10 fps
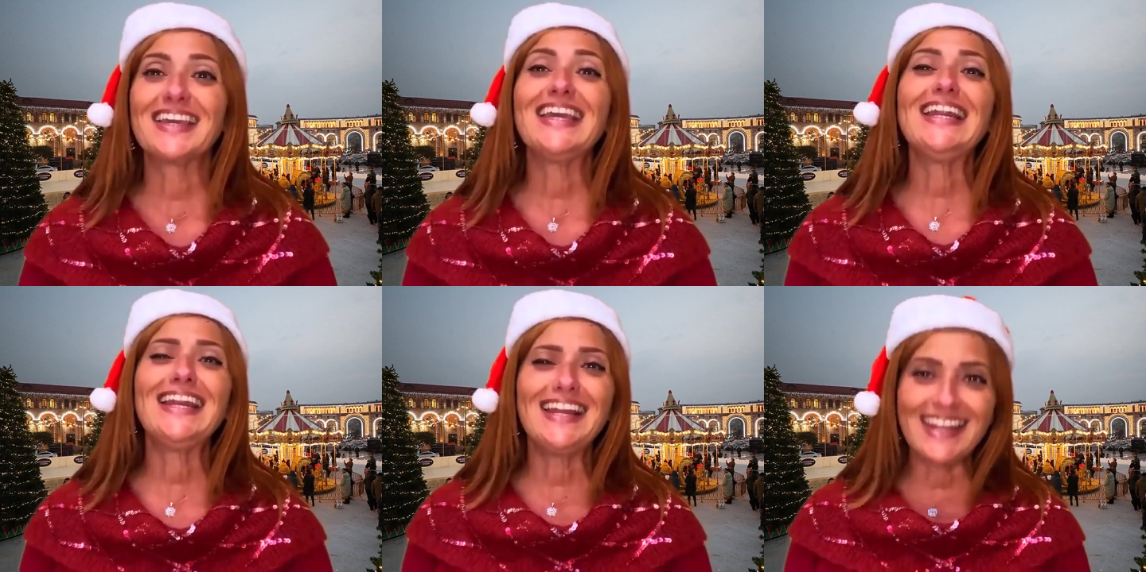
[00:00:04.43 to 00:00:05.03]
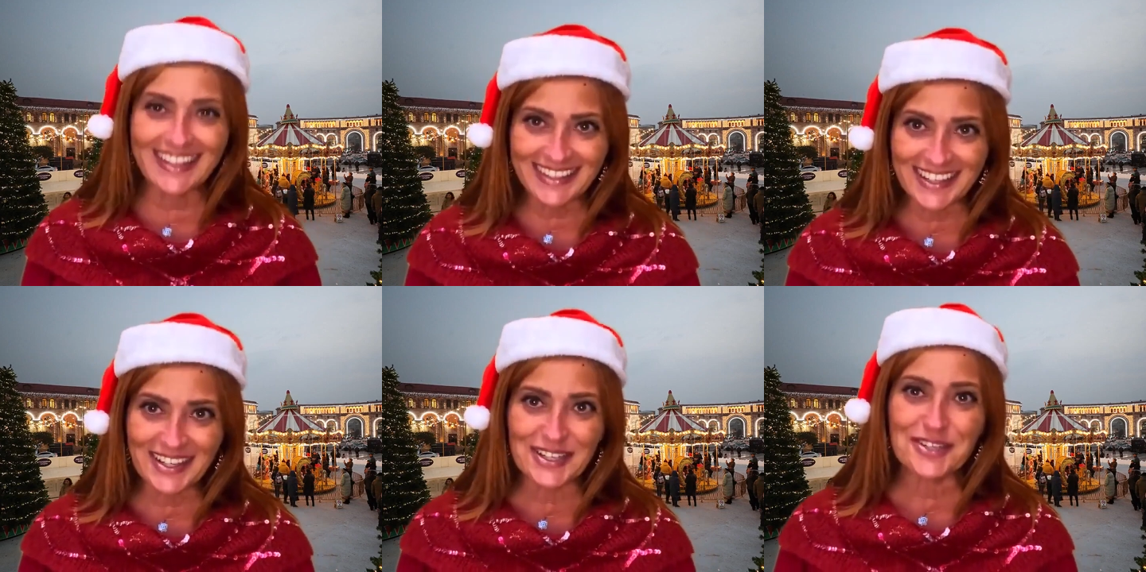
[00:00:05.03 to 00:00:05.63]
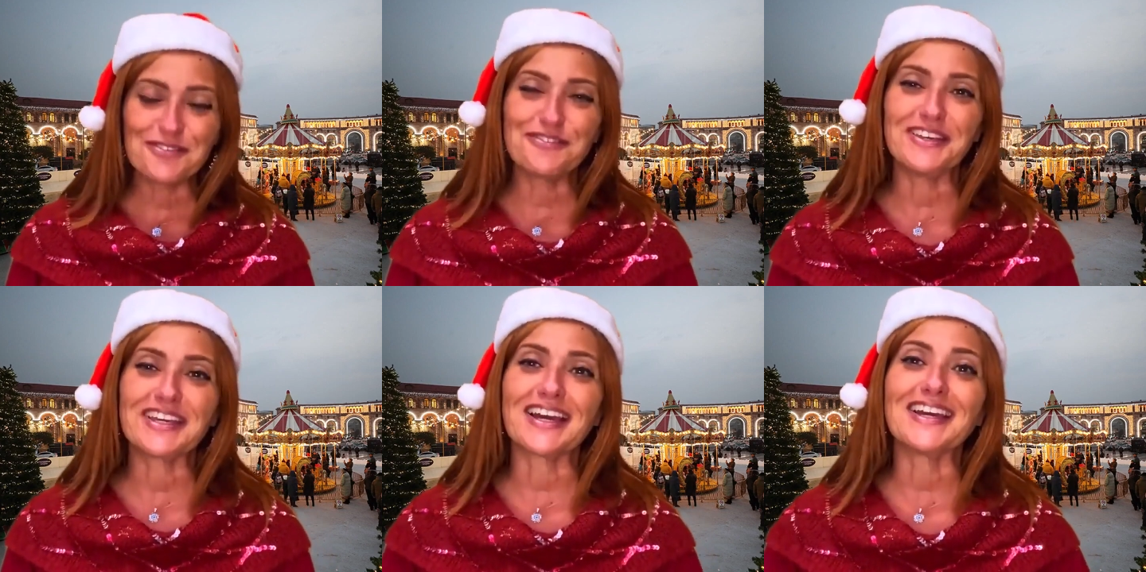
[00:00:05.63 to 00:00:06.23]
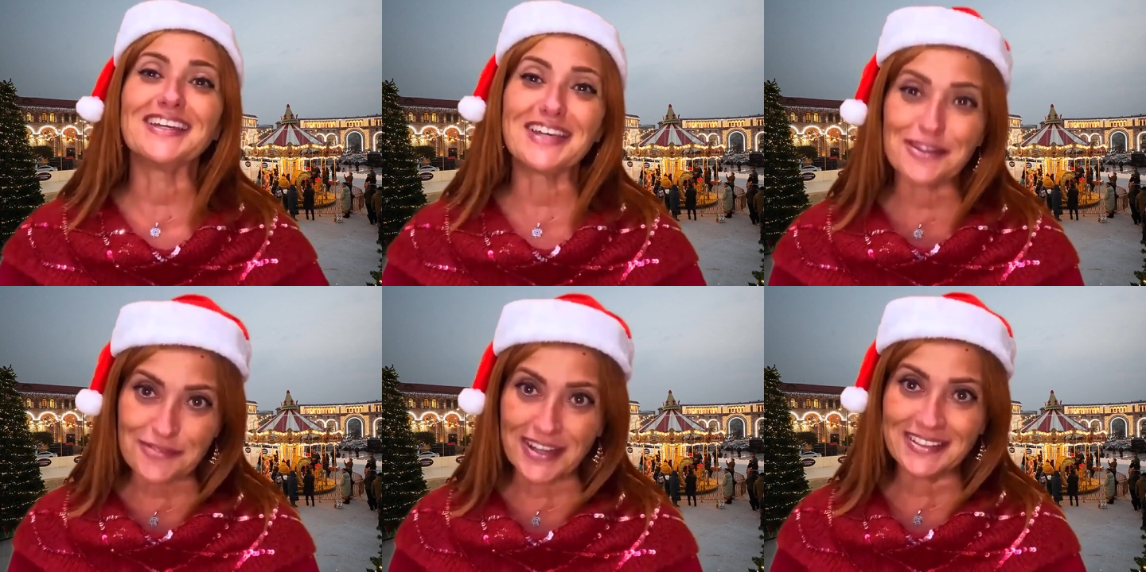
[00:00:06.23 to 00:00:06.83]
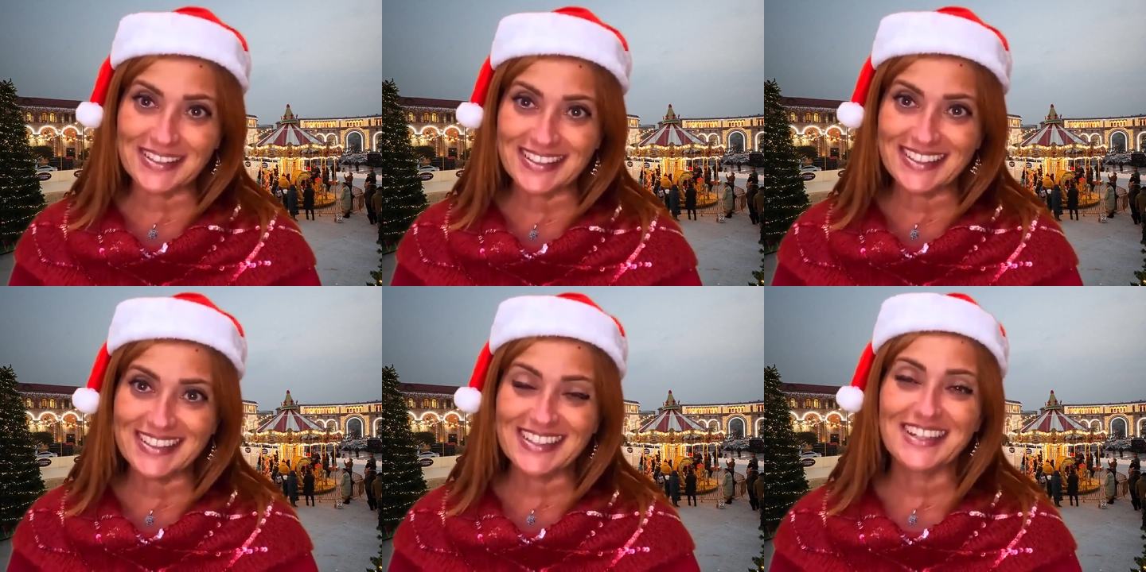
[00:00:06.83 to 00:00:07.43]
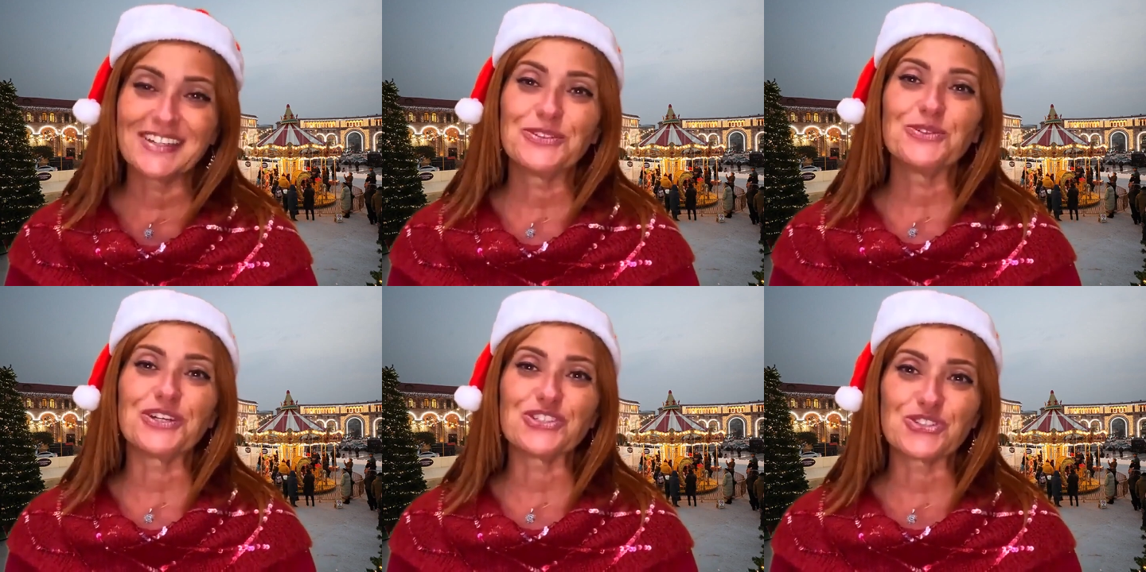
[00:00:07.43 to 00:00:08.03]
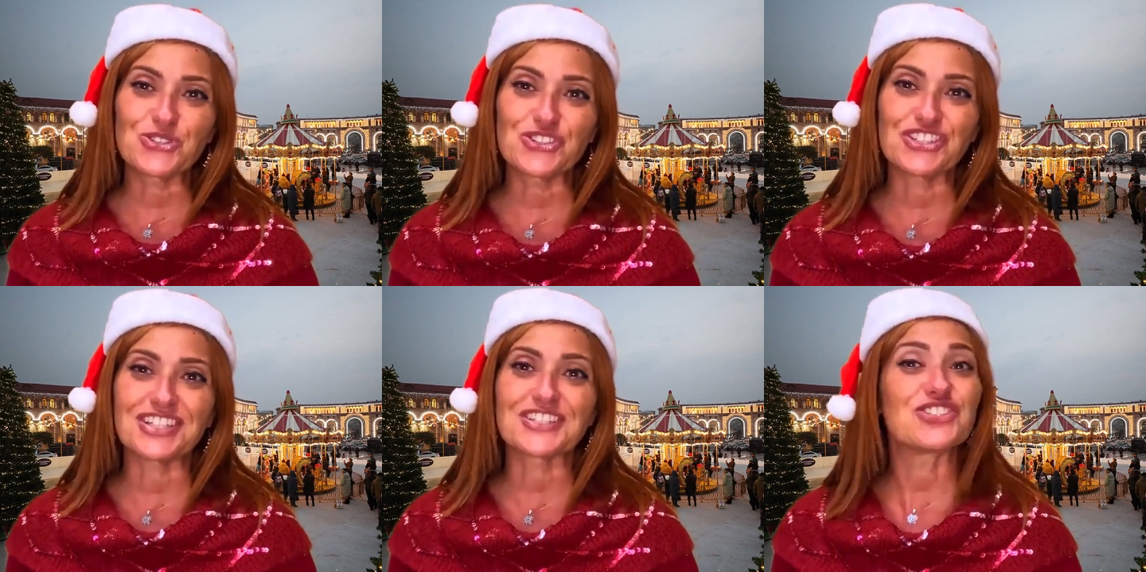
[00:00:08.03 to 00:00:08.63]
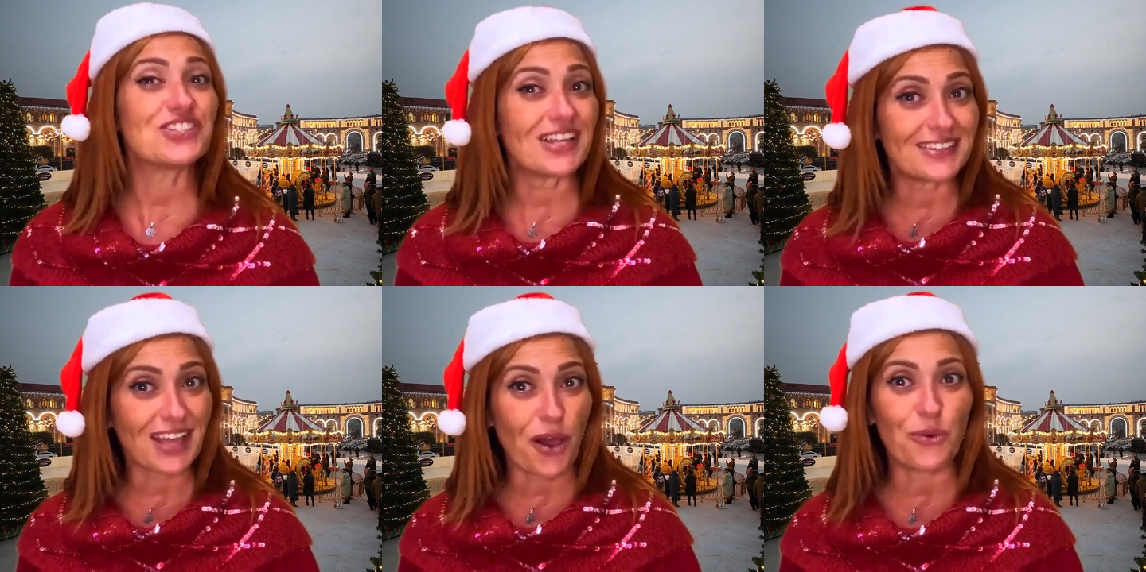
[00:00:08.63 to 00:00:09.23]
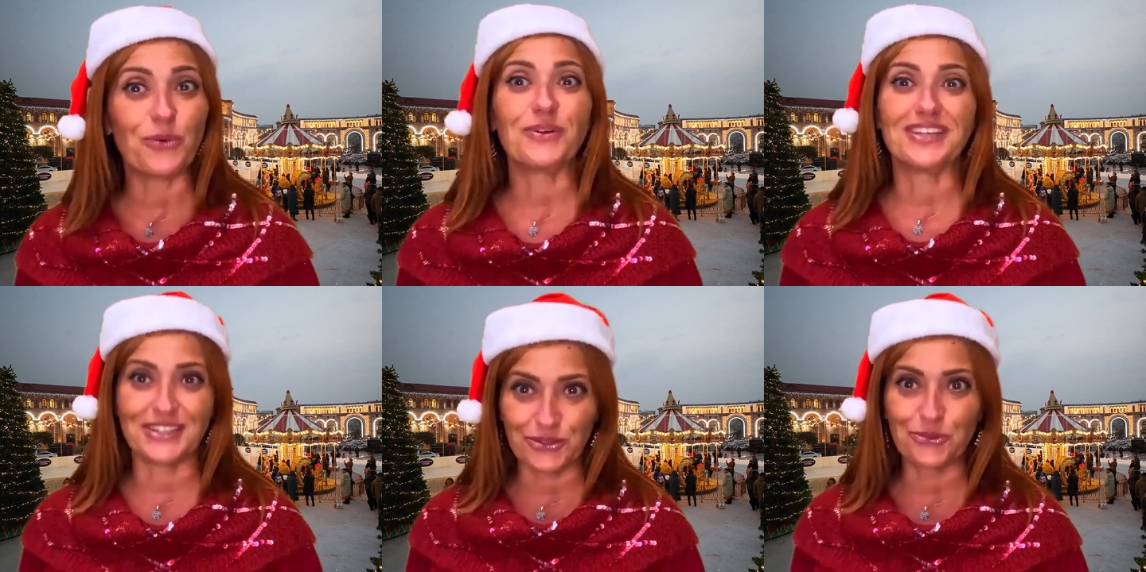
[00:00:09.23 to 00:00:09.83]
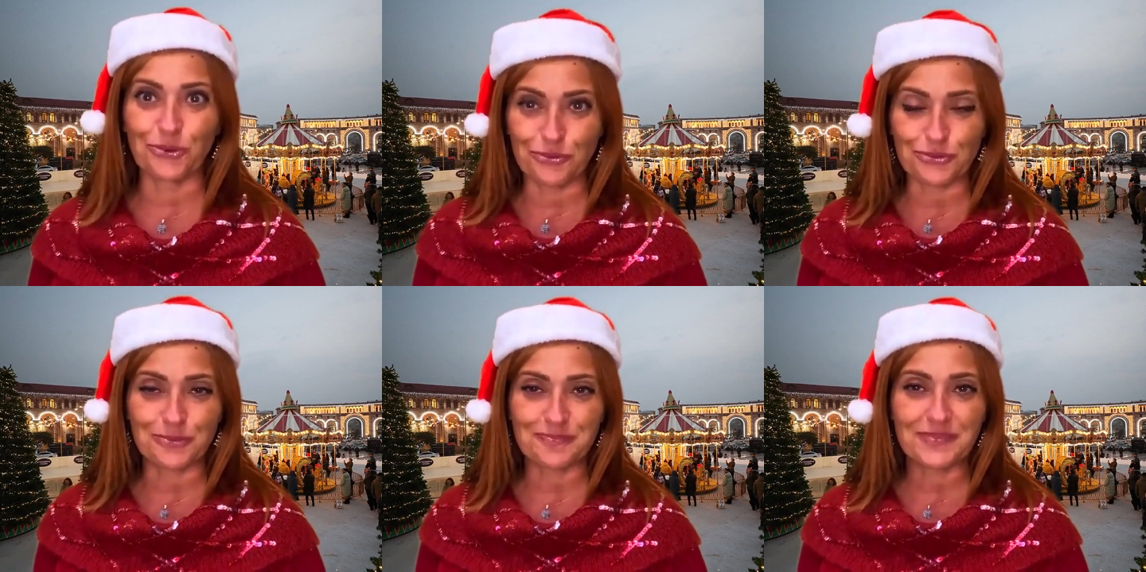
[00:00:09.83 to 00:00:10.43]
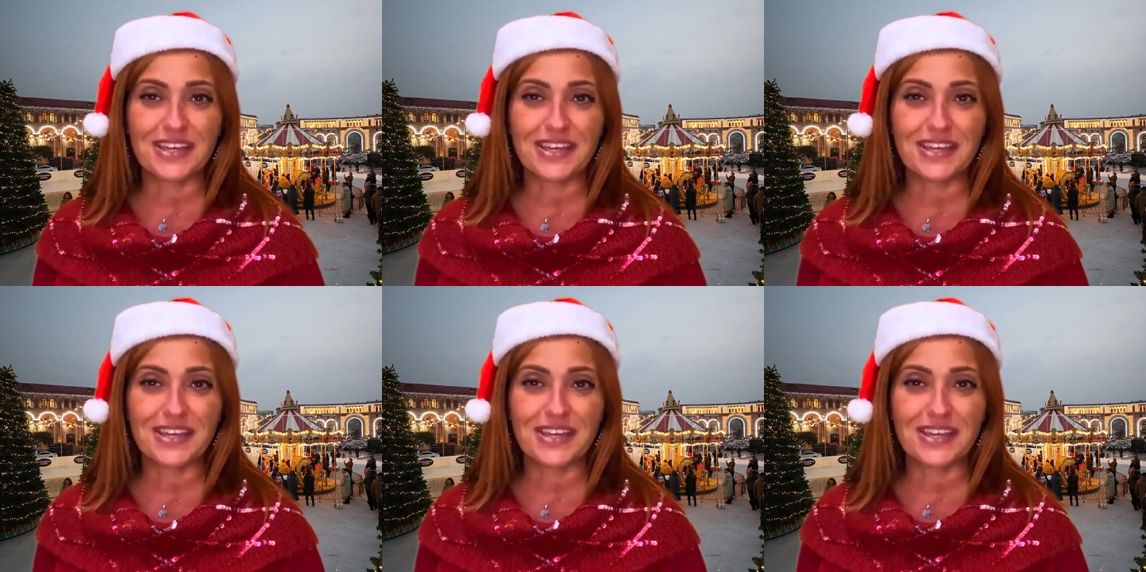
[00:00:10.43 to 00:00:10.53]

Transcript: Que linda fica Yerevan durante os dias de Natal e Ano Novo.